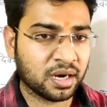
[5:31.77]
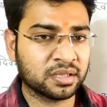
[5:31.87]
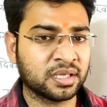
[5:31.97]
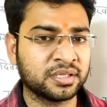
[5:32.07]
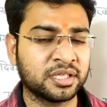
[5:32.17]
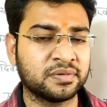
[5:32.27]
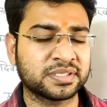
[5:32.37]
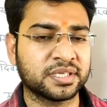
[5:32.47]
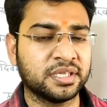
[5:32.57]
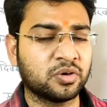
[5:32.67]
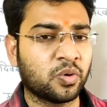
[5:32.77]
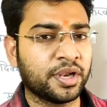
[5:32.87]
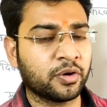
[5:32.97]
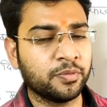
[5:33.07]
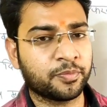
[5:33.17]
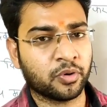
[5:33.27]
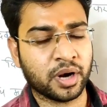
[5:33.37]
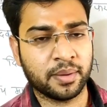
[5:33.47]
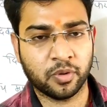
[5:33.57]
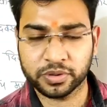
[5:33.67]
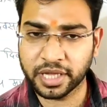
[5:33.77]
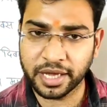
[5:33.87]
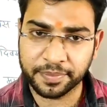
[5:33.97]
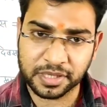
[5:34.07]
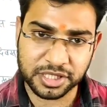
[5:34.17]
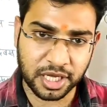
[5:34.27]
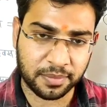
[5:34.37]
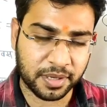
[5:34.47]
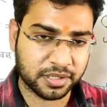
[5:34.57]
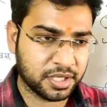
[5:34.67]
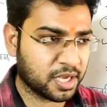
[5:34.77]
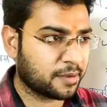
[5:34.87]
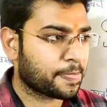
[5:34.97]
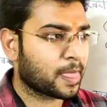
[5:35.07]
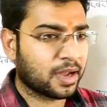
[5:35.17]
गणतंत्र दिवस के दिन कोई ना कोई प्रोग्राम होता है अपने शहर में ठीक है